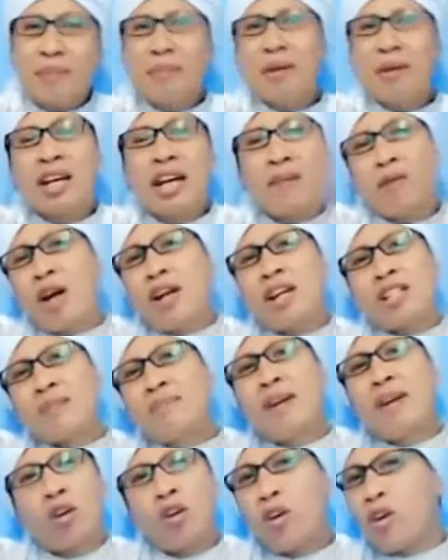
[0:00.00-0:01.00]
Tapi kenapa ada
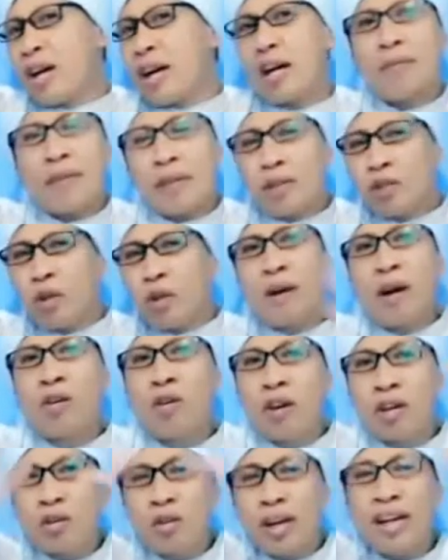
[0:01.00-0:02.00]
Semar Garang Petruk
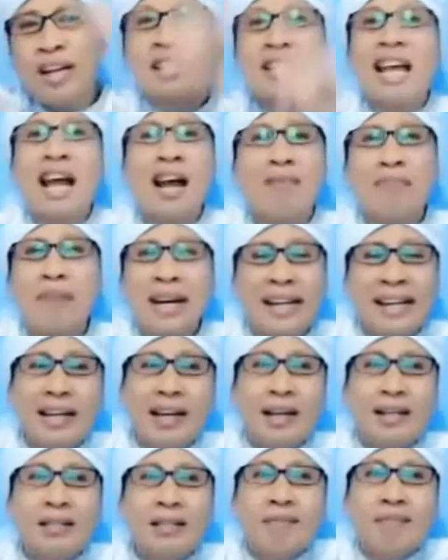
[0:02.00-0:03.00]
Bagong itu ada siapa
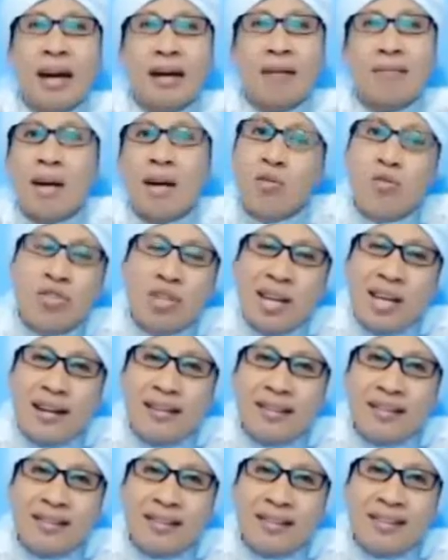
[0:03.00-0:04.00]
dia? Semar
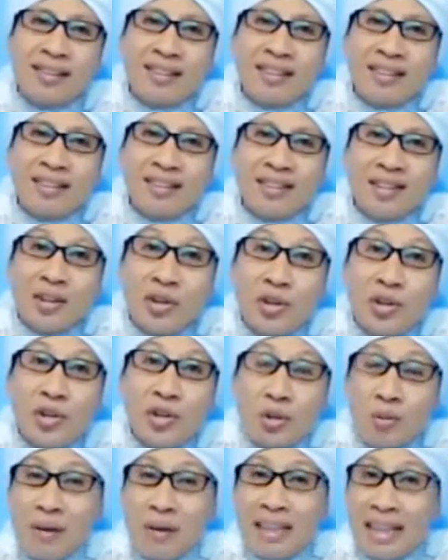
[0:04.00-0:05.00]
manusia.
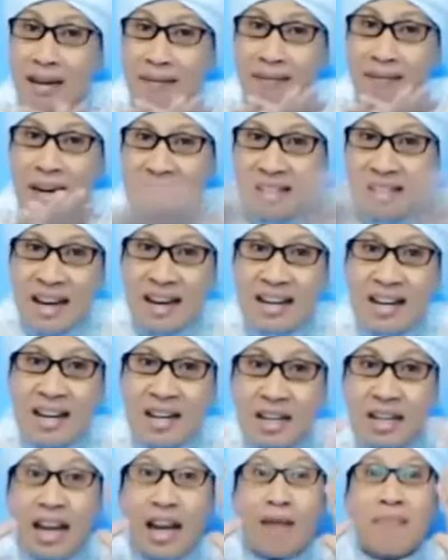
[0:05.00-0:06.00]
Cuma tanpa
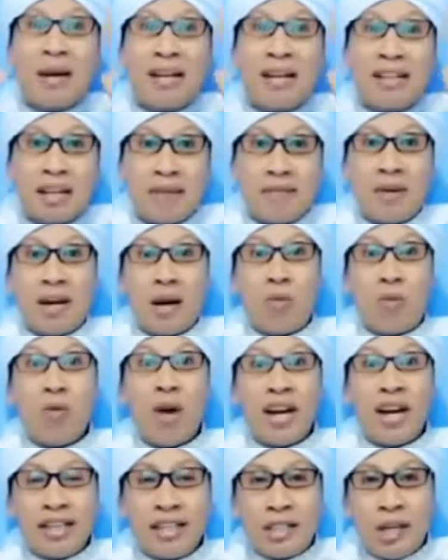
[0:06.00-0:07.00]
disadari kehebatan para
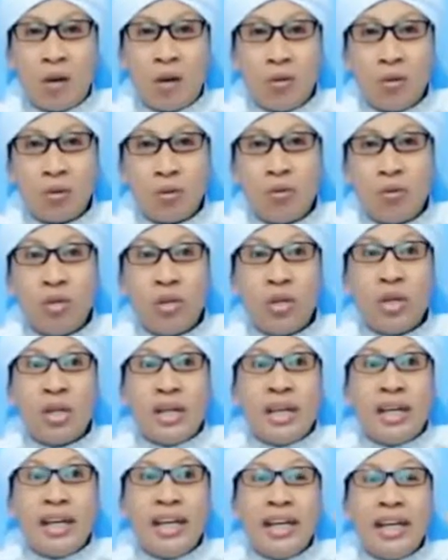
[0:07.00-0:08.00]
wali dahulu itu
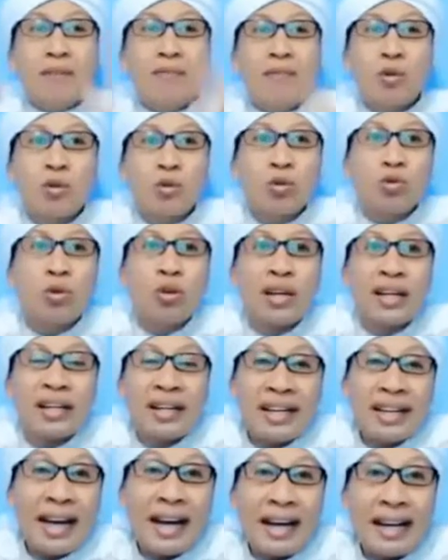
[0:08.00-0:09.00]
ingin
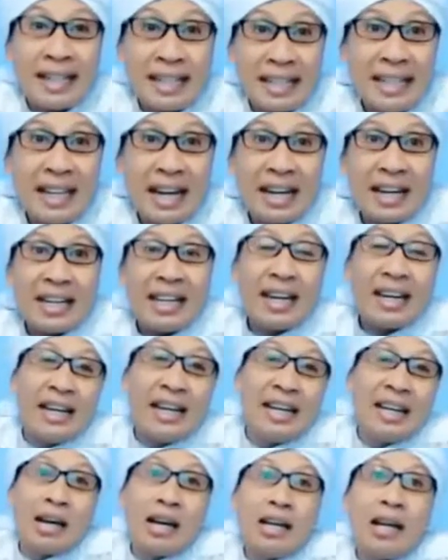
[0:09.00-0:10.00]
meruntuhkan
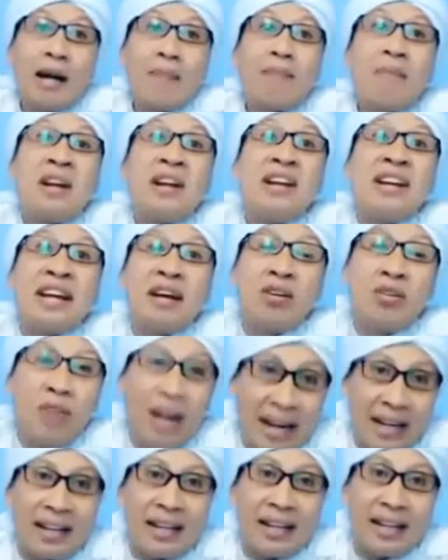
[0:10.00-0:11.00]
keyakinan-keyakinan yang
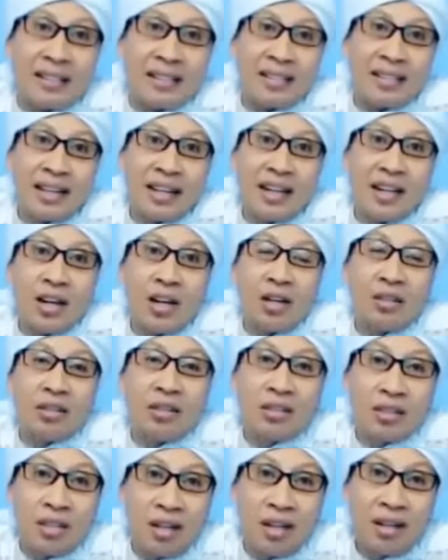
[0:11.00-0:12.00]
mendewakan selain
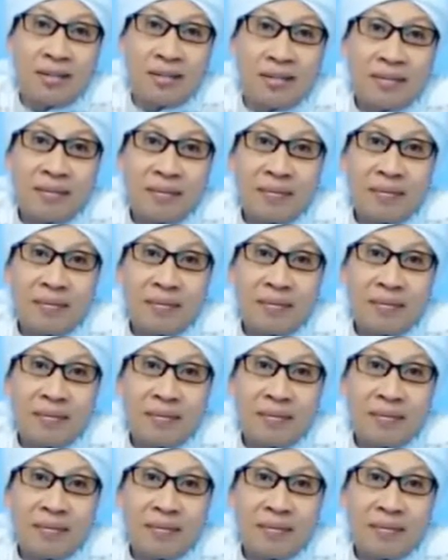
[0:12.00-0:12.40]
Allah,